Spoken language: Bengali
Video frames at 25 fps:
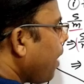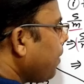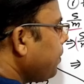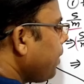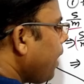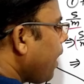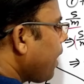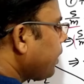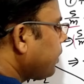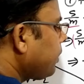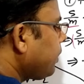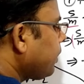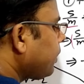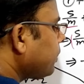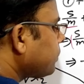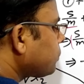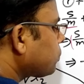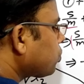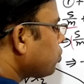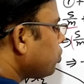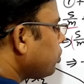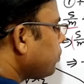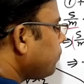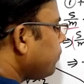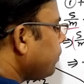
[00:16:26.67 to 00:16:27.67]
আমি আরেকটা কাজ
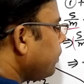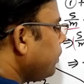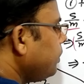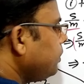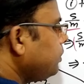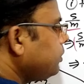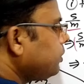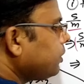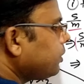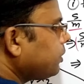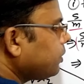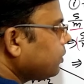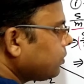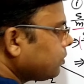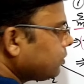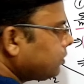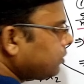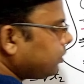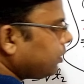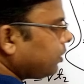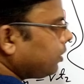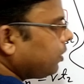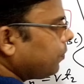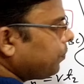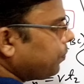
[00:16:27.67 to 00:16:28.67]
করে ফেলি সেটা
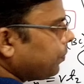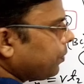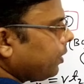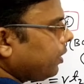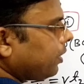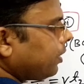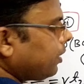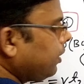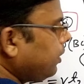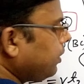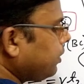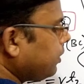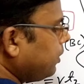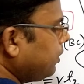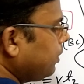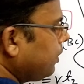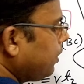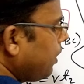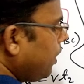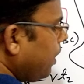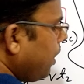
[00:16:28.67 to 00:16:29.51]
হচ্ছে এখানে